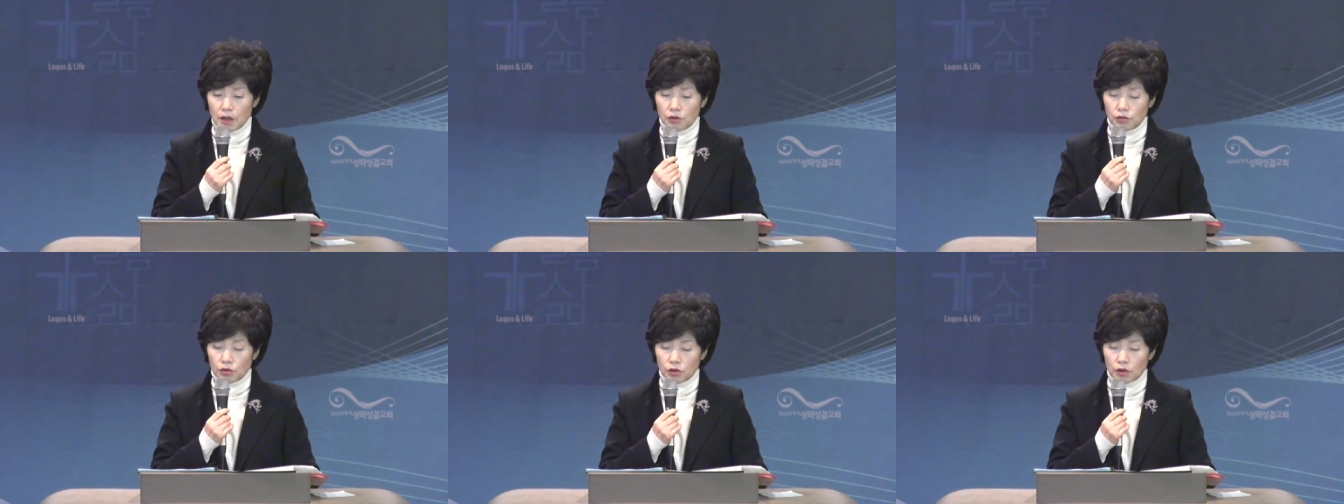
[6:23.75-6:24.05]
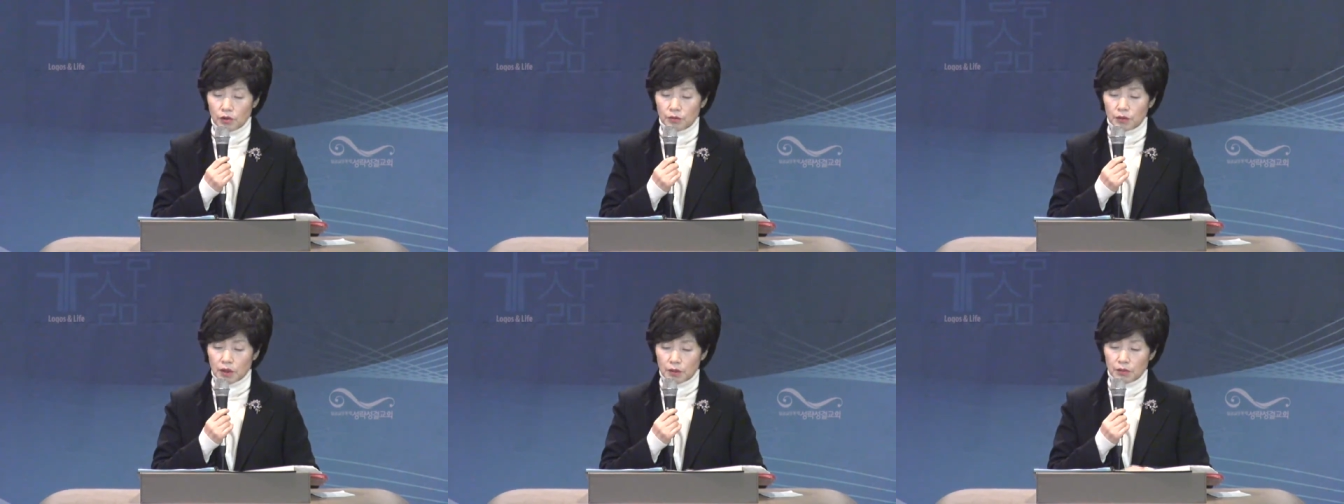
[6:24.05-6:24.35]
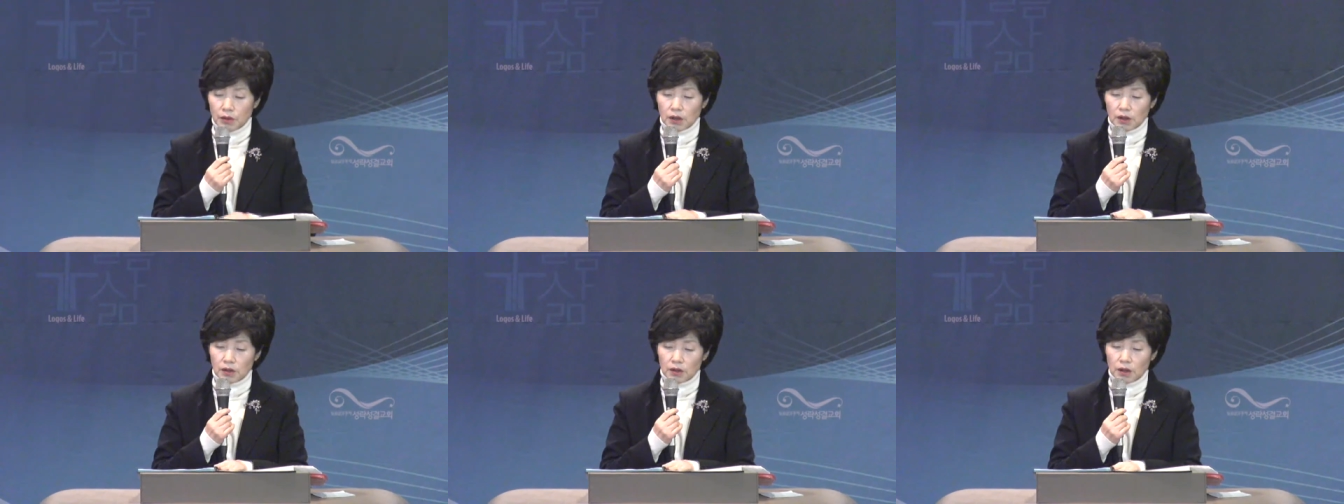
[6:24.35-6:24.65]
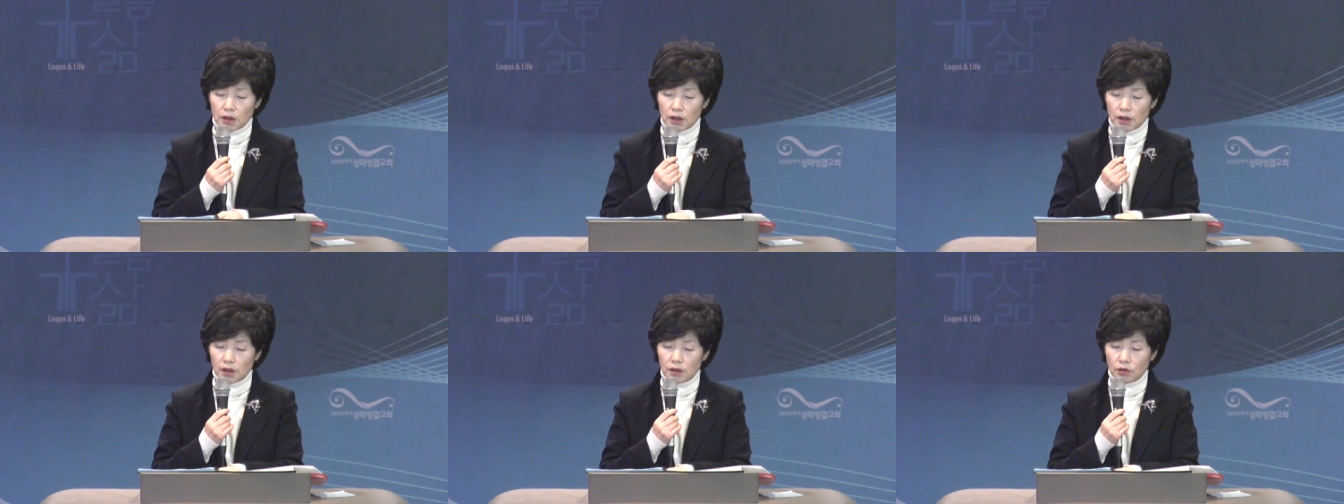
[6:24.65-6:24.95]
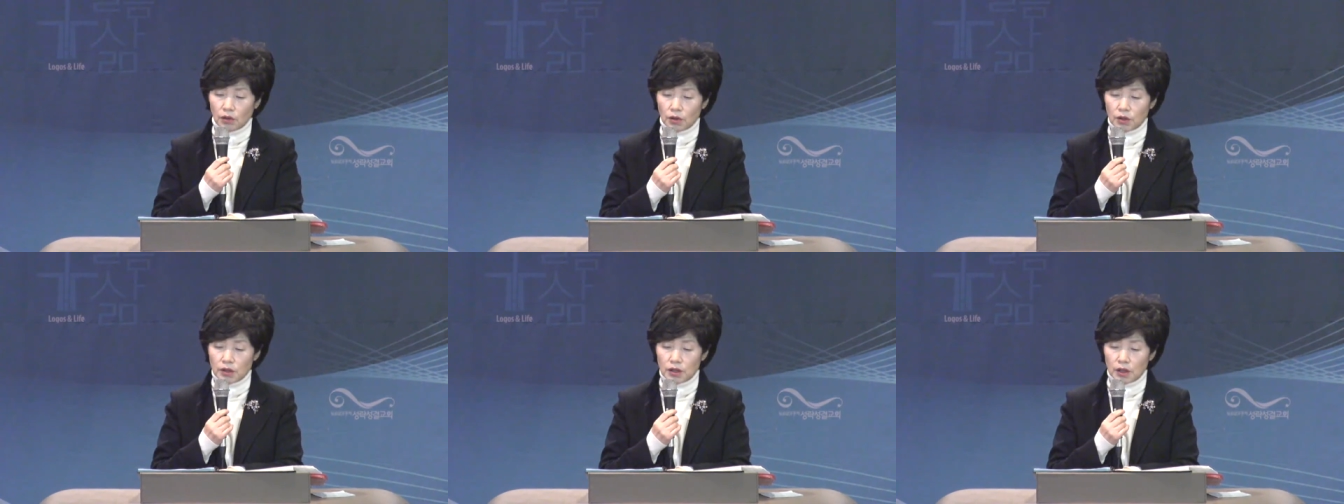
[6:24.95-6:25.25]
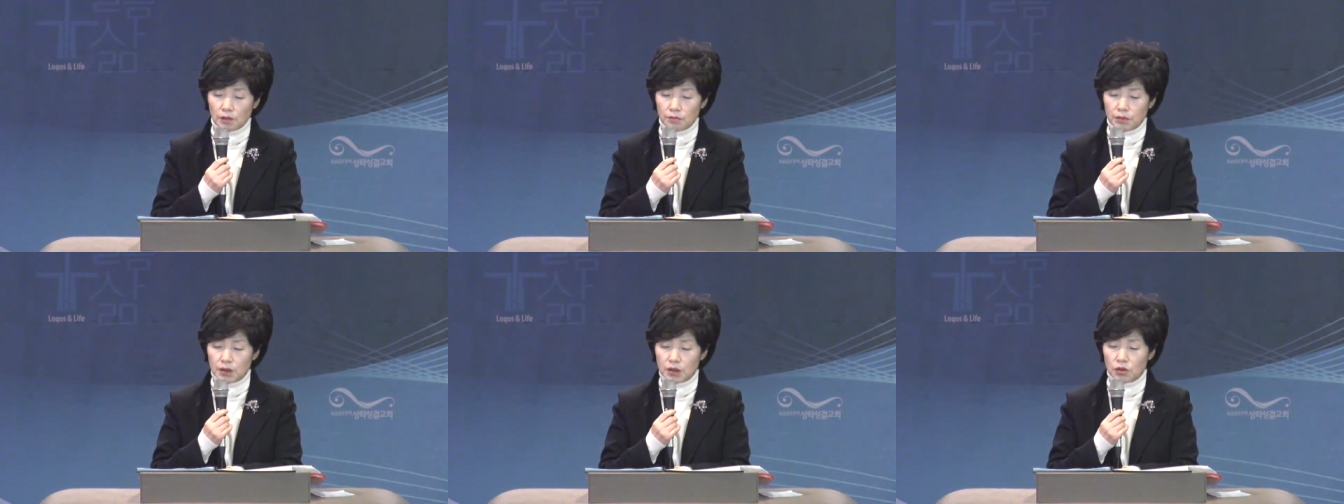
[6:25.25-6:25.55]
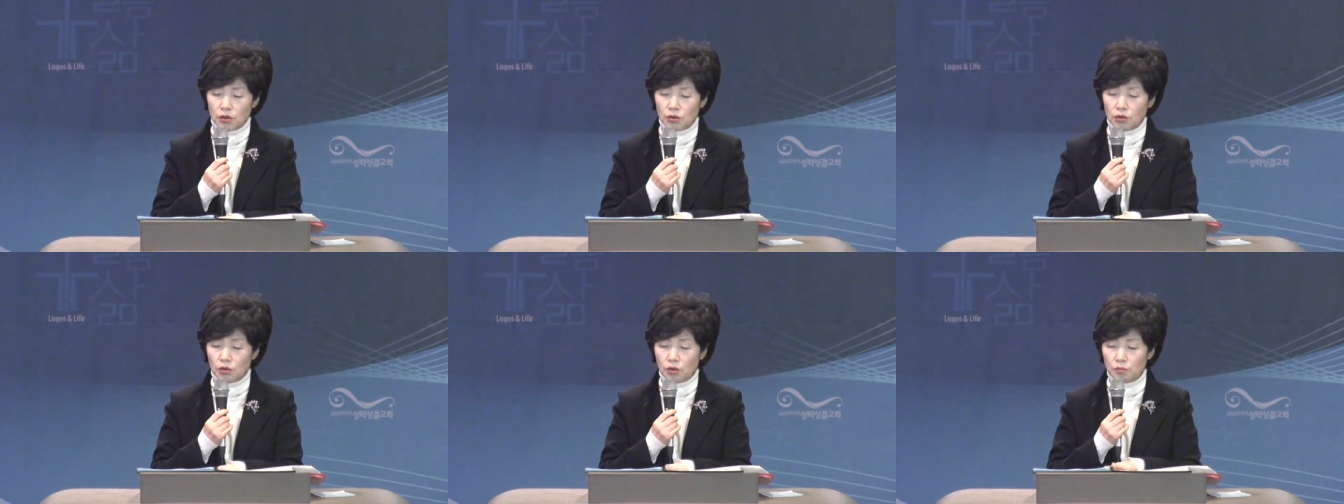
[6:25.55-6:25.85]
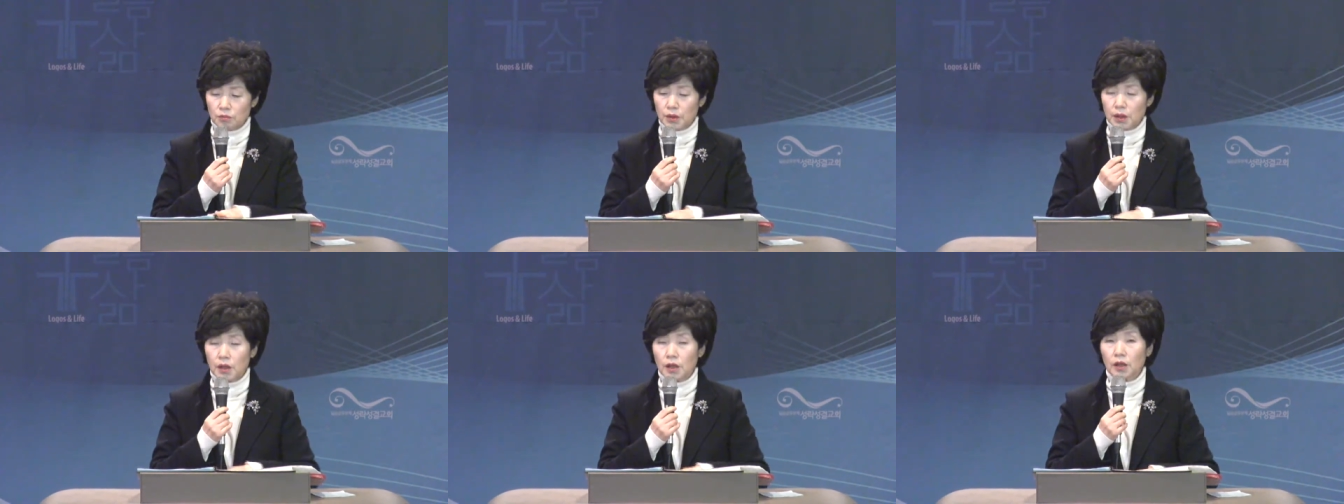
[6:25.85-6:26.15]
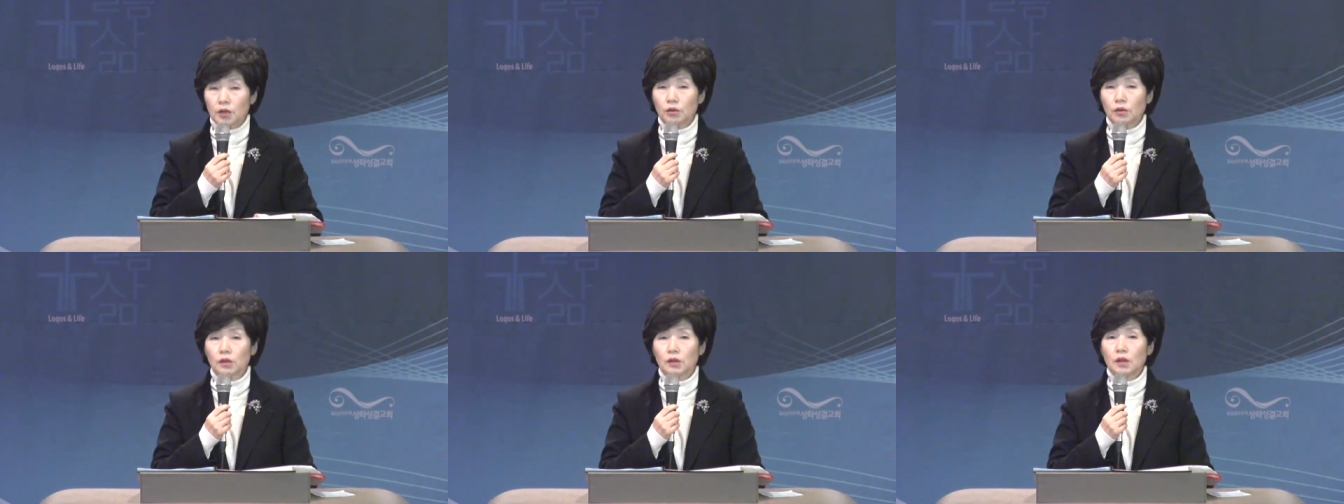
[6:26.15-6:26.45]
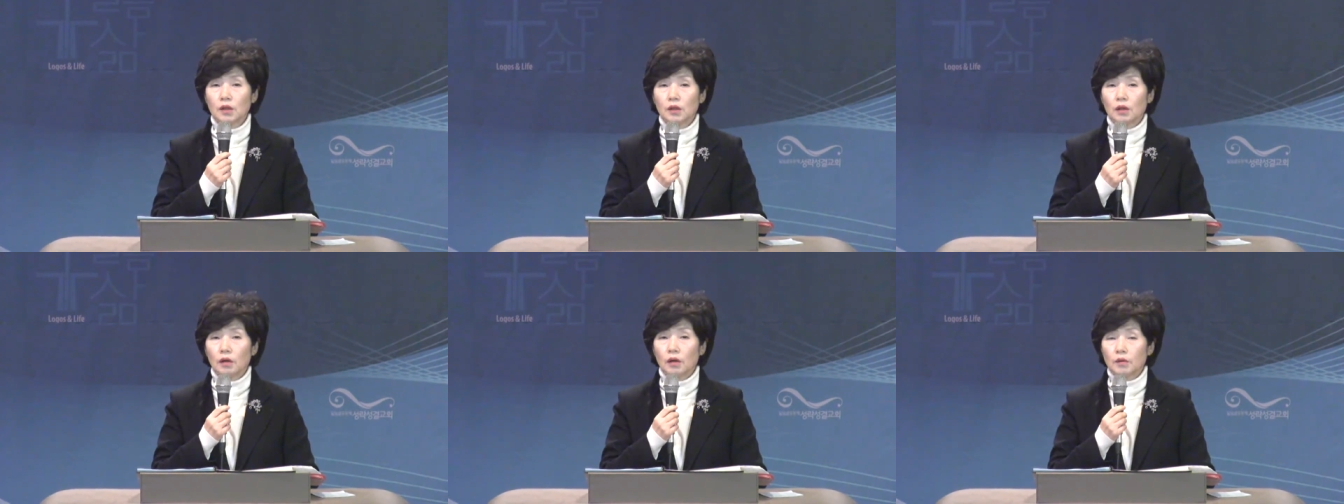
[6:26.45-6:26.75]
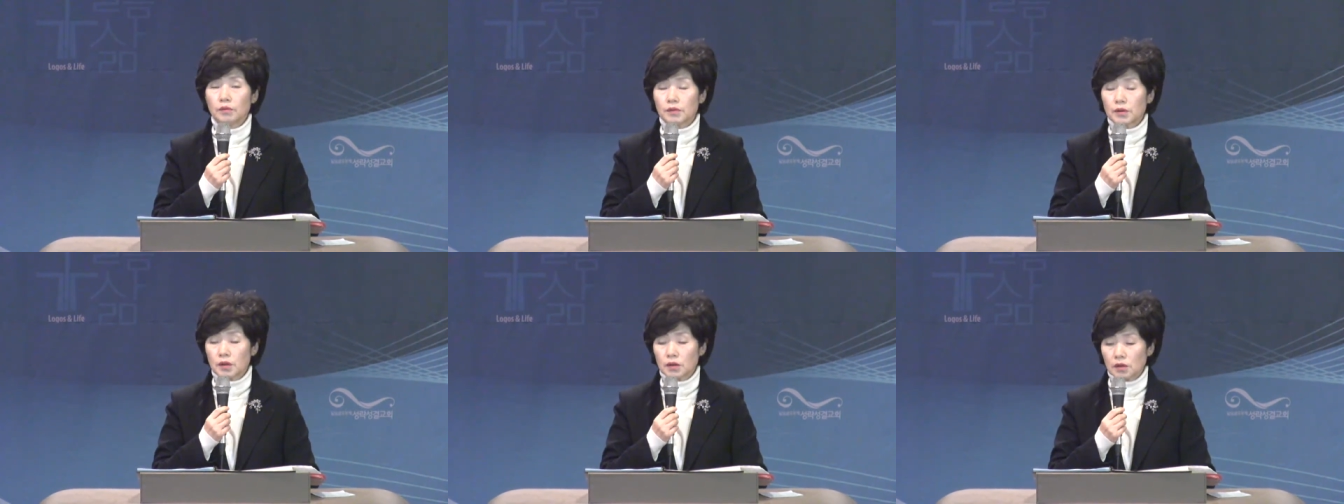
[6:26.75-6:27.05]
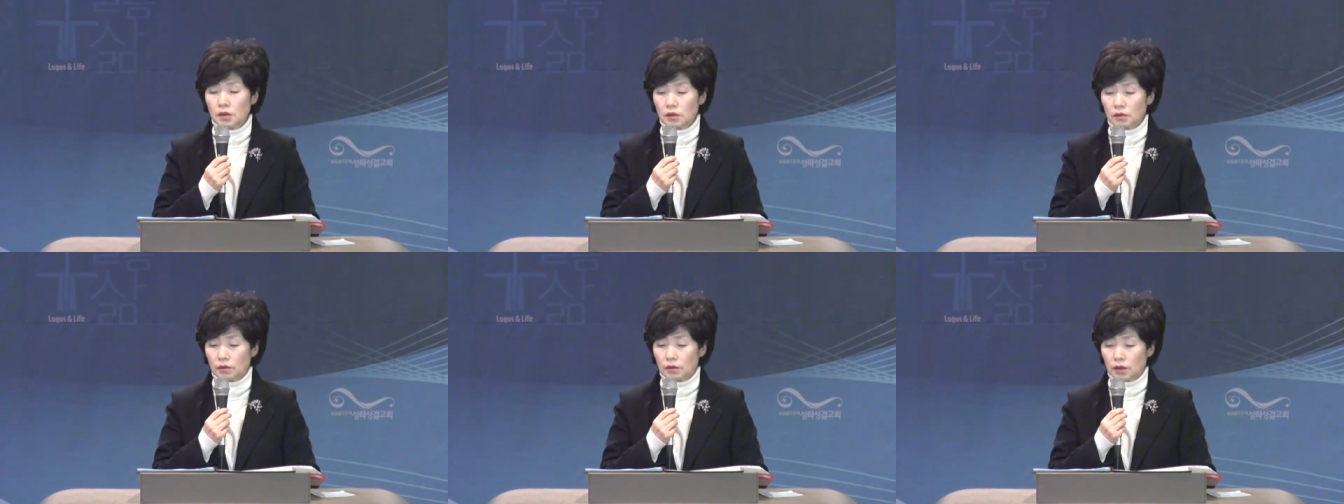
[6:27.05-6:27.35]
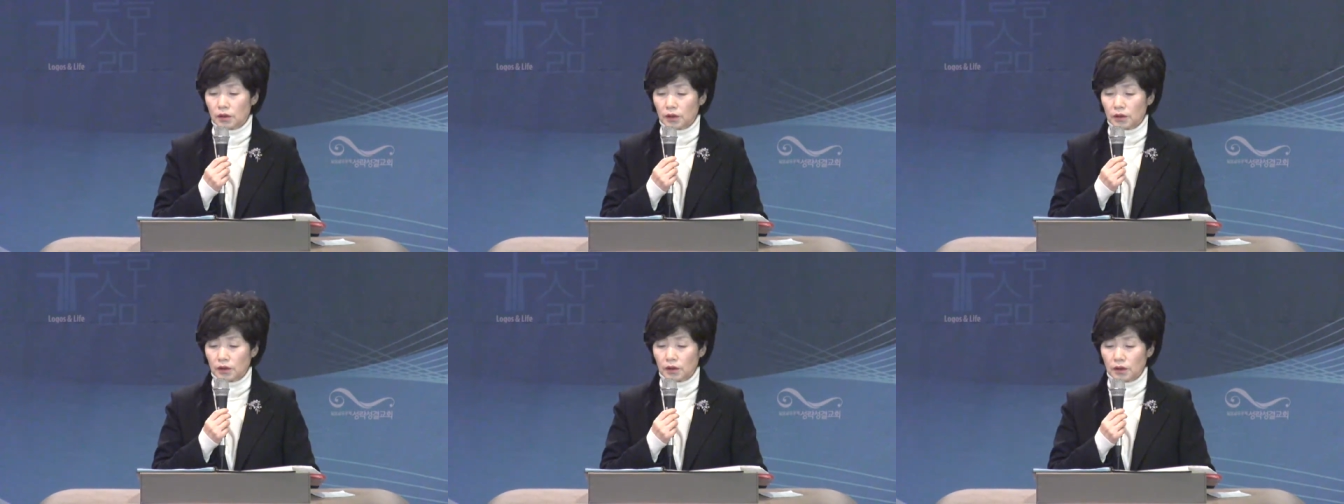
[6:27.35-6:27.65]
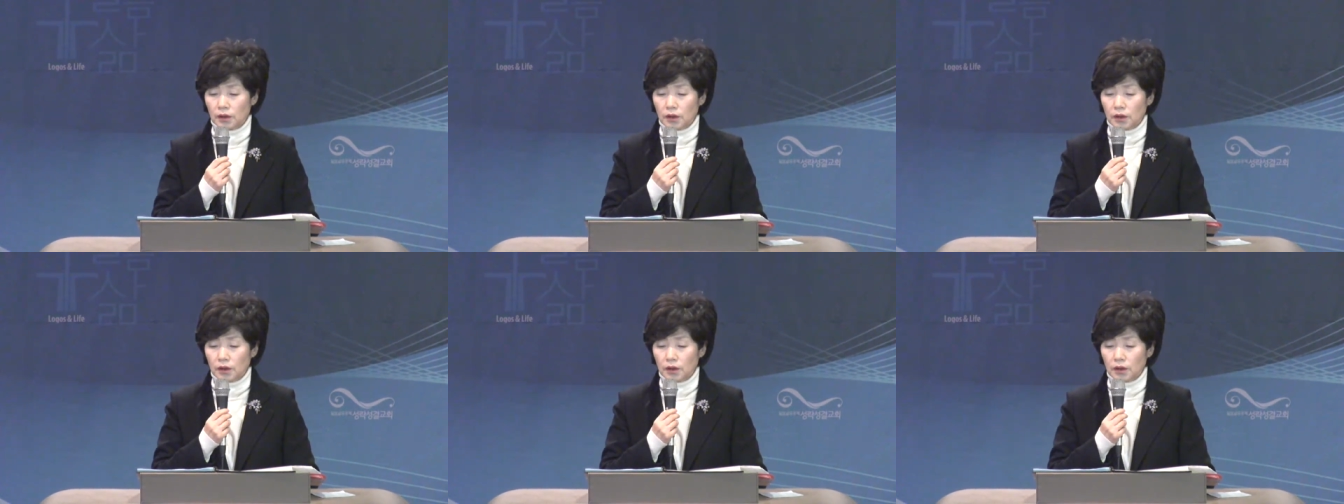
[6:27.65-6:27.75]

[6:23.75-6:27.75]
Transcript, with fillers: 두려움 때문에 그들에겐 더 이상 비전도 미래도 없었을 거예요.